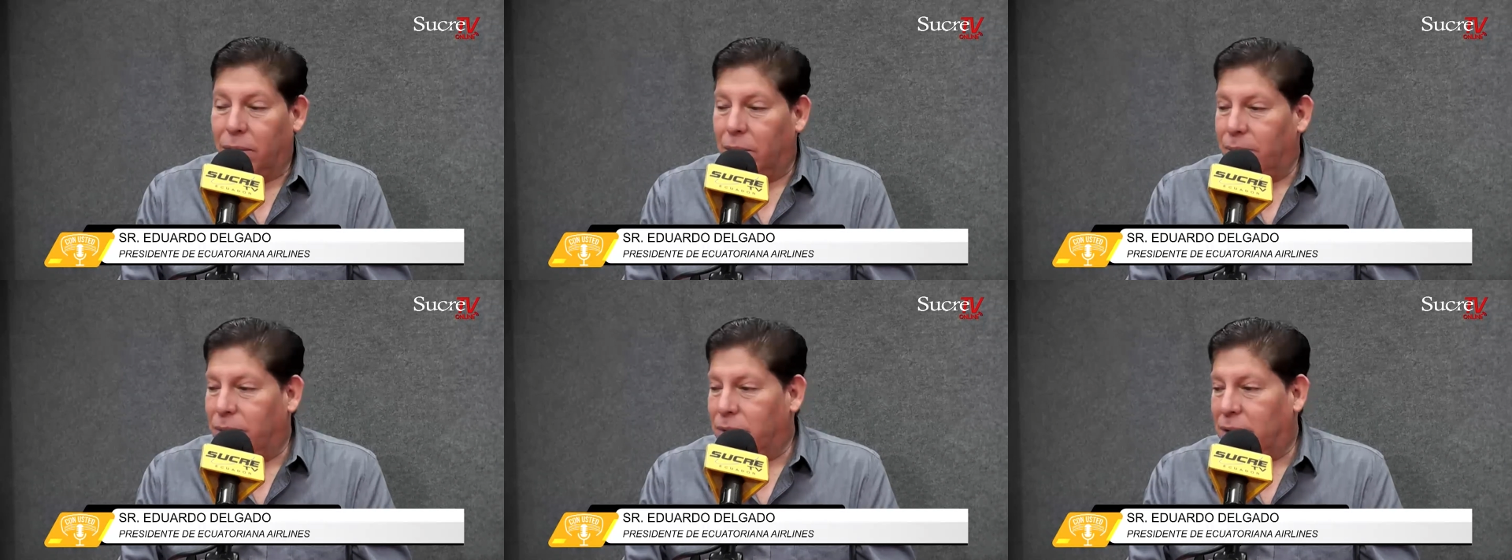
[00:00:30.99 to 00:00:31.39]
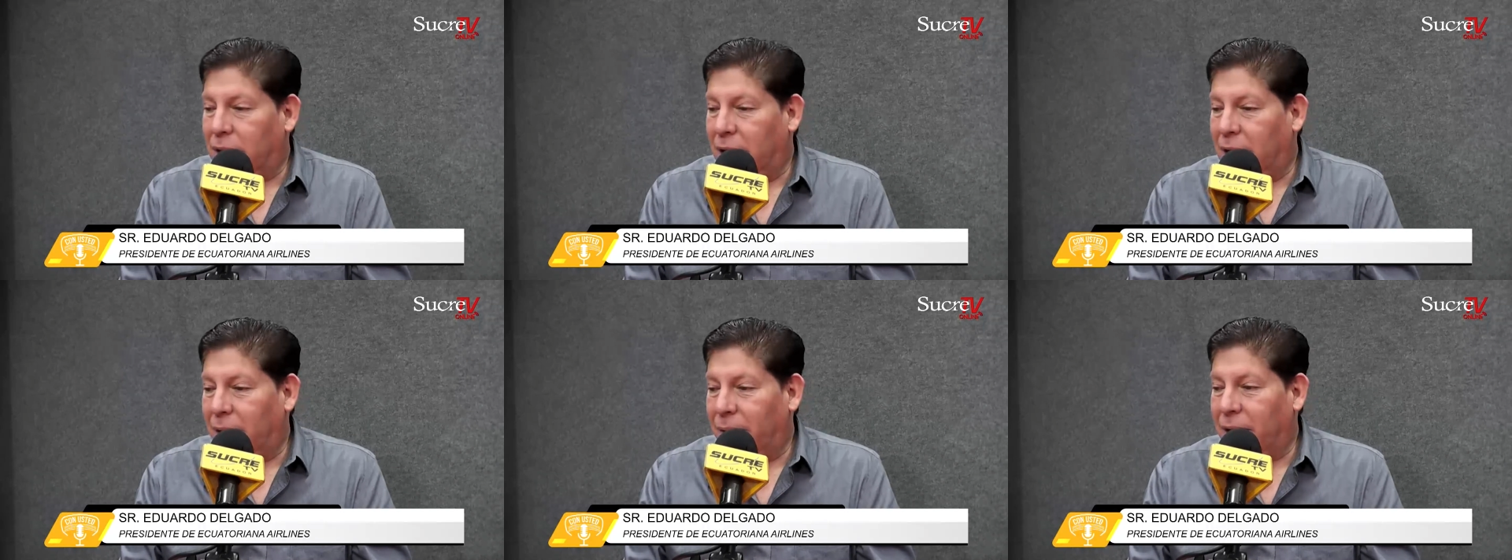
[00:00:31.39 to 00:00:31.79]
Tuvimos
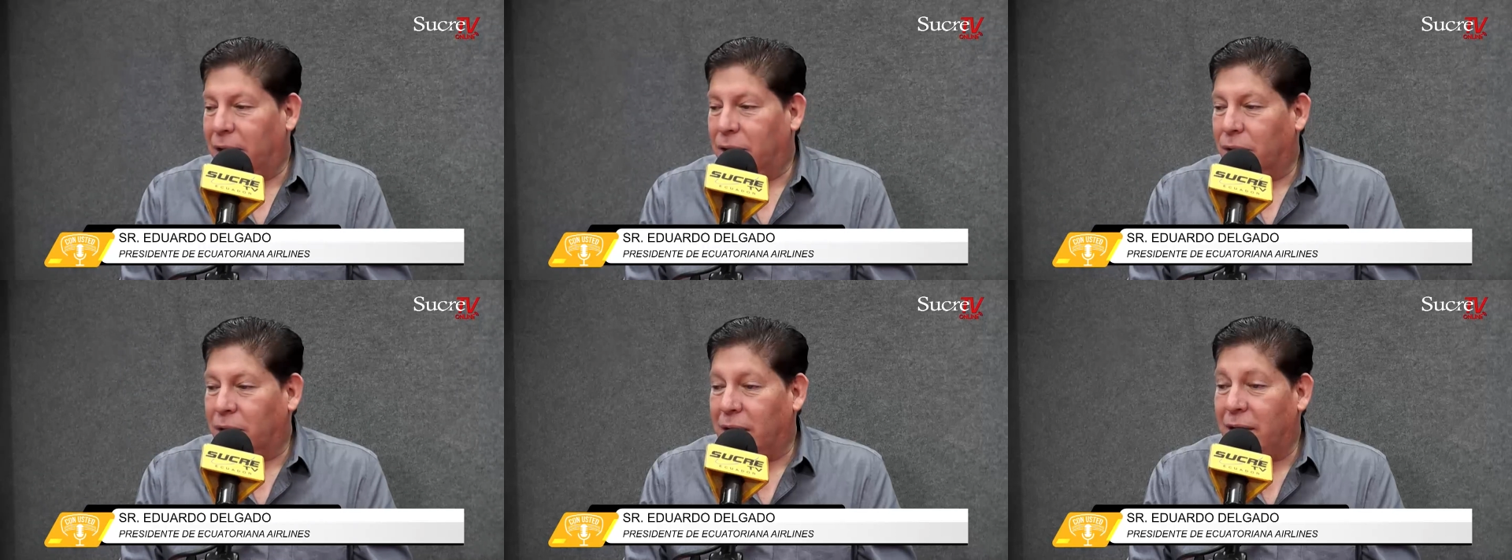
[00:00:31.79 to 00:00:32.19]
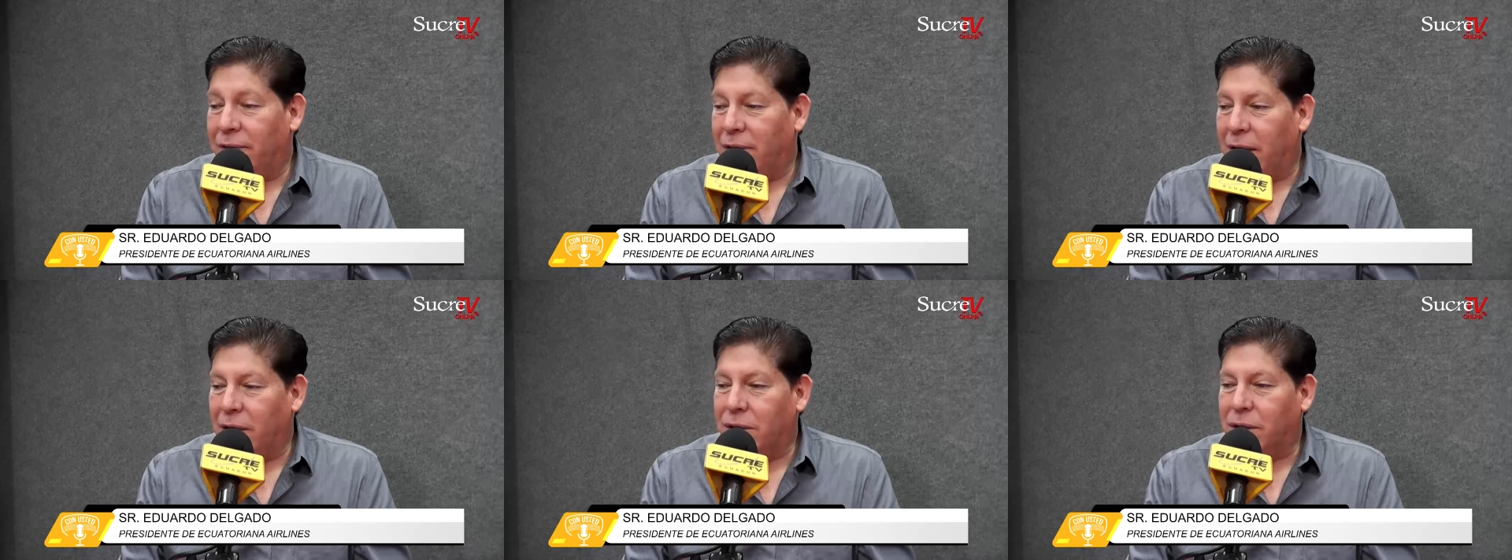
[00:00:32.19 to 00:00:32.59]
el evento de
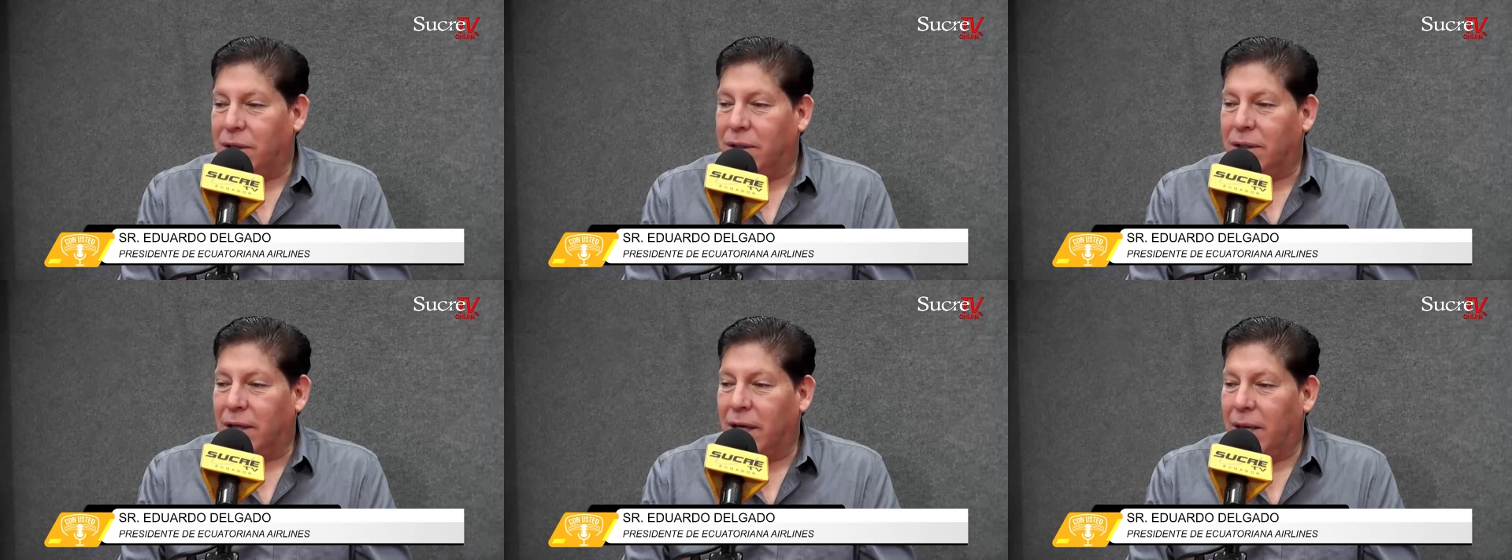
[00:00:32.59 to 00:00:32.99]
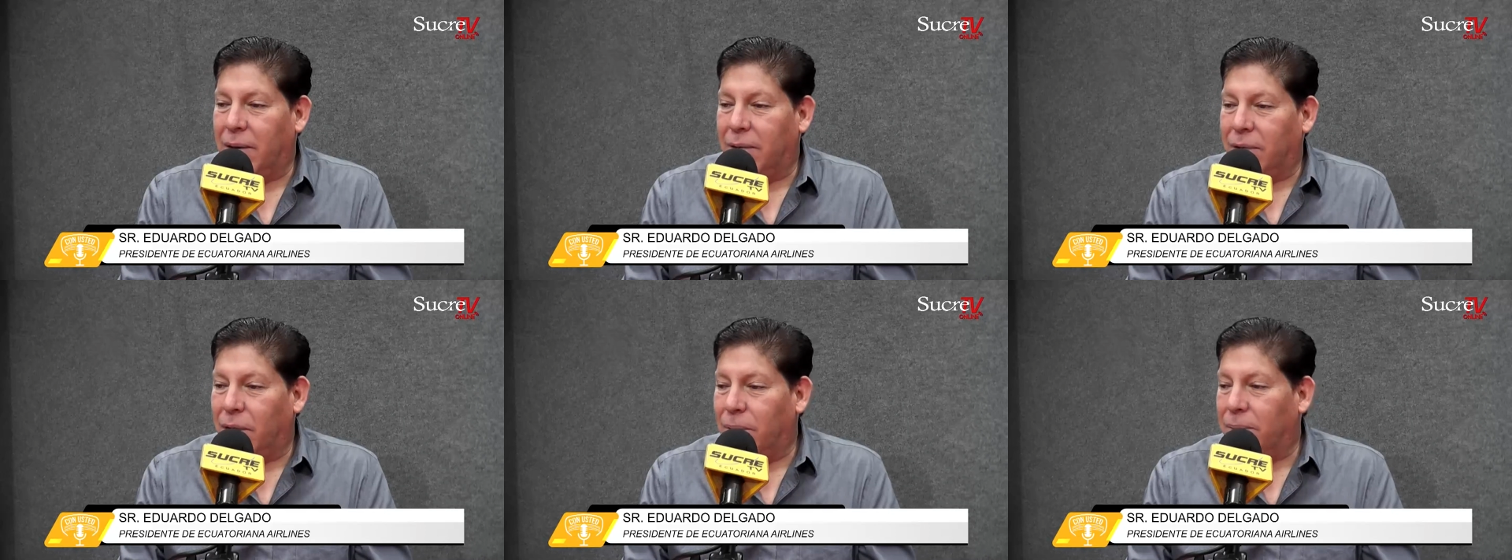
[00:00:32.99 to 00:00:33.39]
Aviation
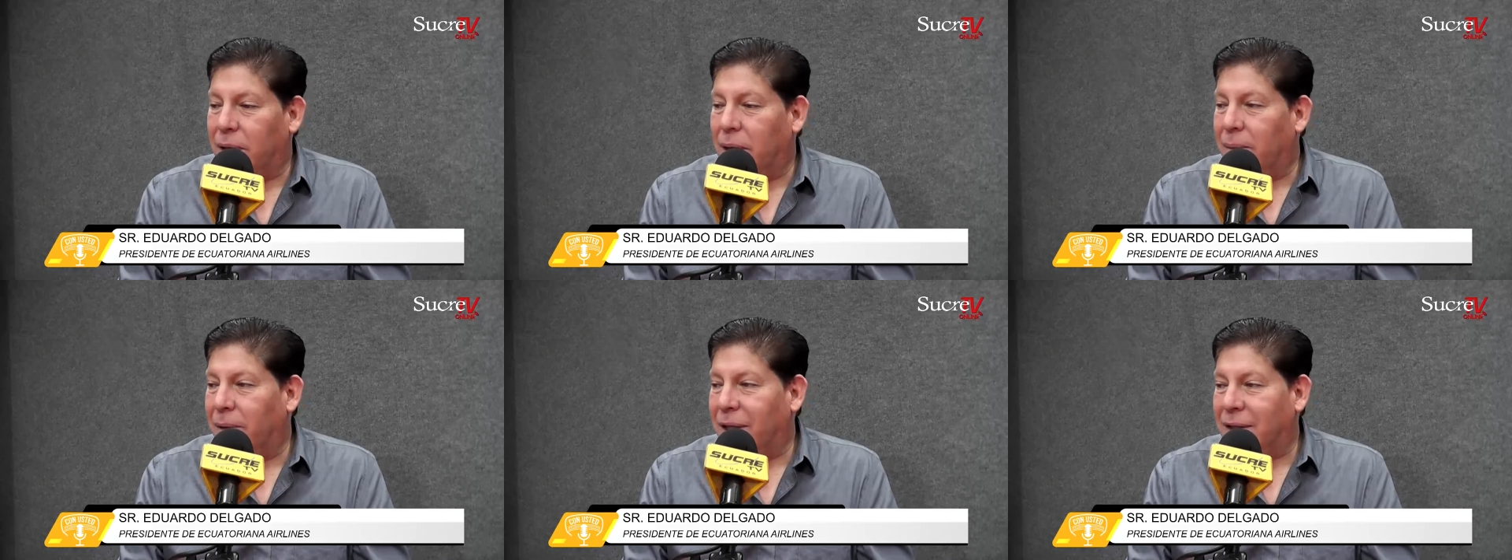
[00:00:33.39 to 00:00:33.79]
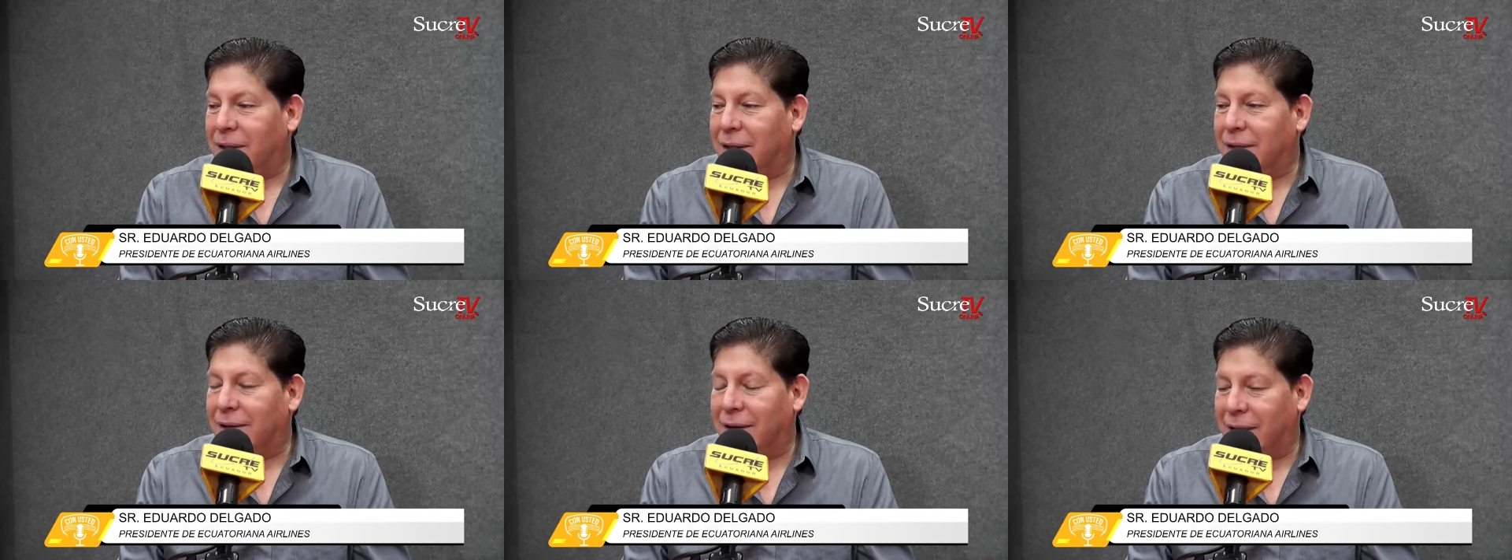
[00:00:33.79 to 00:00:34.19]
Day
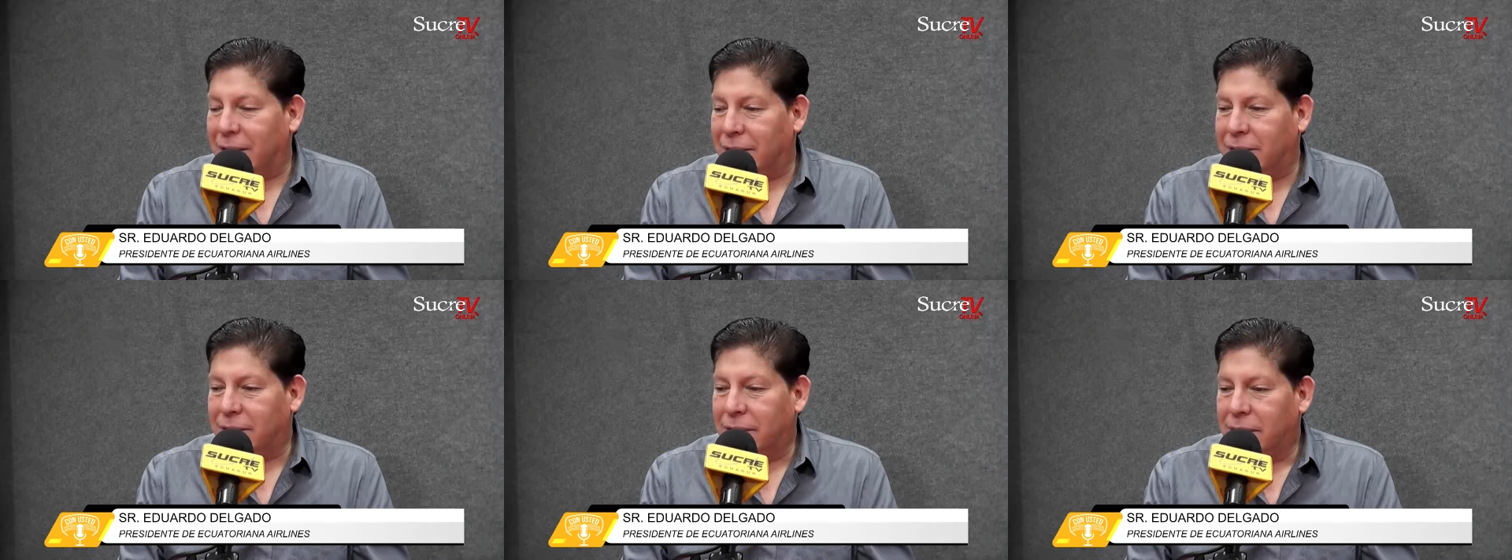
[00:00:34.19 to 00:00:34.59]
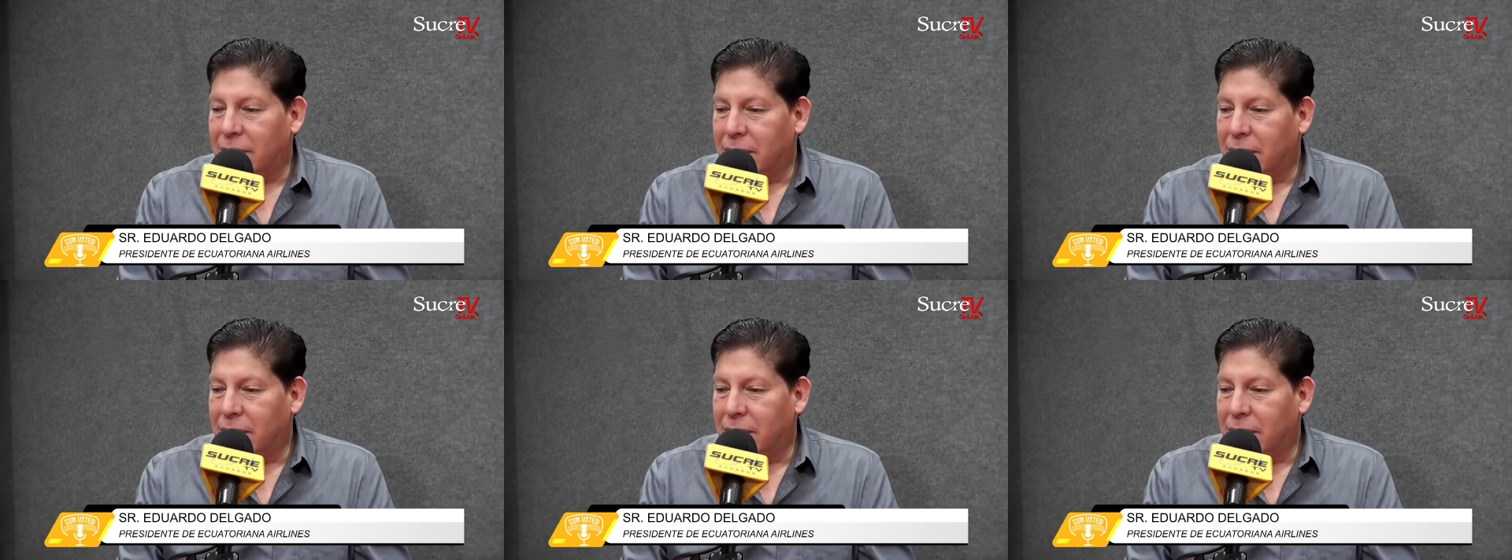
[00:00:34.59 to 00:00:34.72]
2023